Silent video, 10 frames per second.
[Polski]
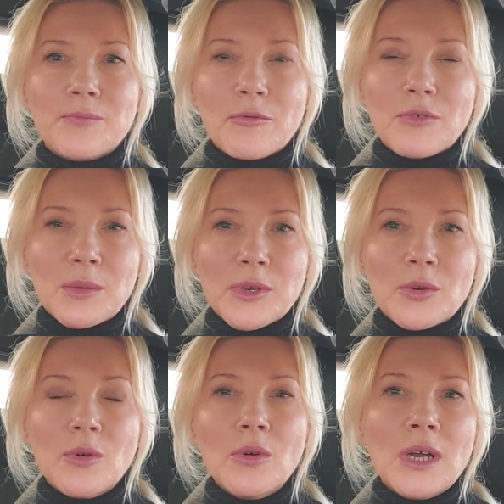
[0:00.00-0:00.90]
y, y,
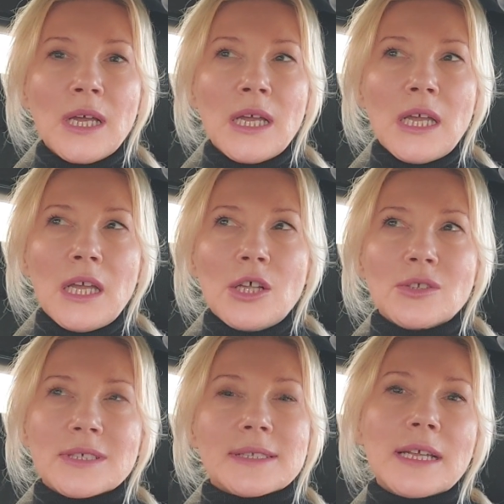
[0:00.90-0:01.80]
filmiku,
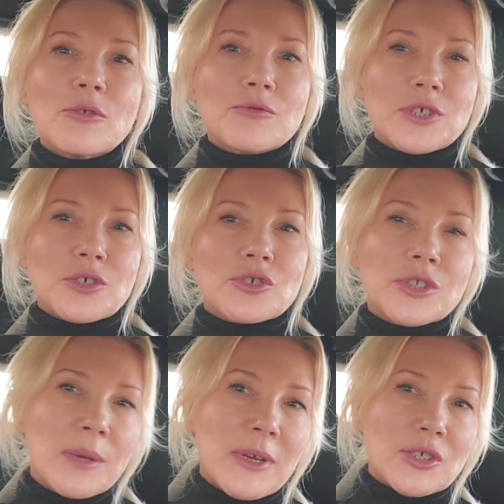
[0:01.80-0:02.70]
to zastanów się,
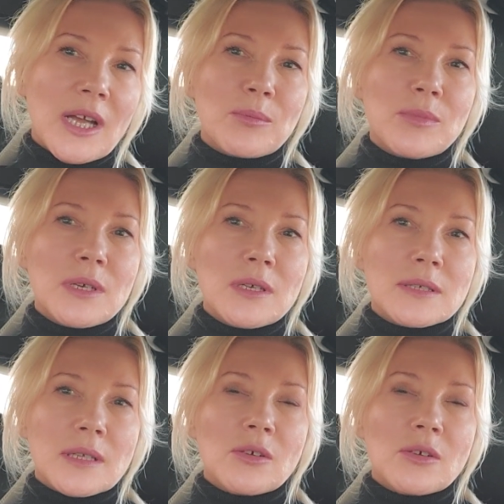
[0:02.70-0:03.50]
czy nie masz aby z